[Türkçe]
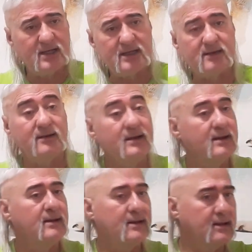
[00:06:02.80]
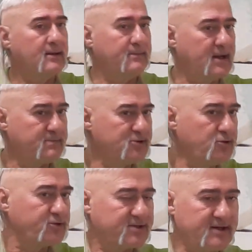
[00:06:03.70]
e, belirtmiş
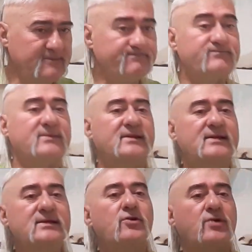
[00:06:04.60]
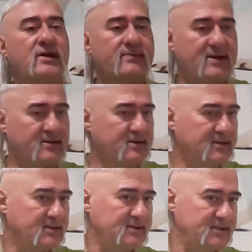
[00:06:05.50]
oldukları dini ögeler bakın.
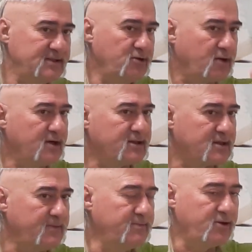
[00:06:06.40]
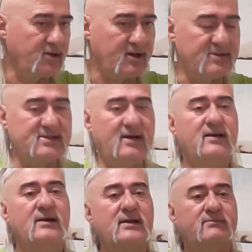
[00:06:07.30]
Dini ögeler, tapınma ögeler.
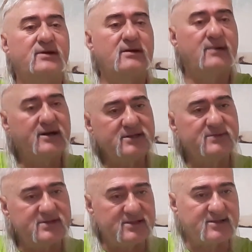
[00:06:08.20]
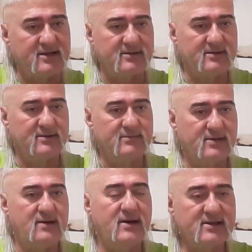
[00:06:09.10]
Mesela Brahmanizm içinden çıkan,
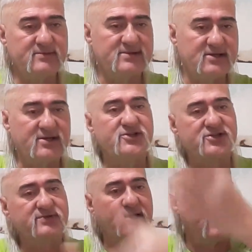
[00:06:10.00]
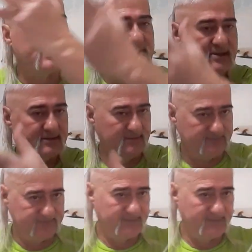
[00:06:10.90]
Brahmanizm içinden çıkan Şivalar mesela değil mi?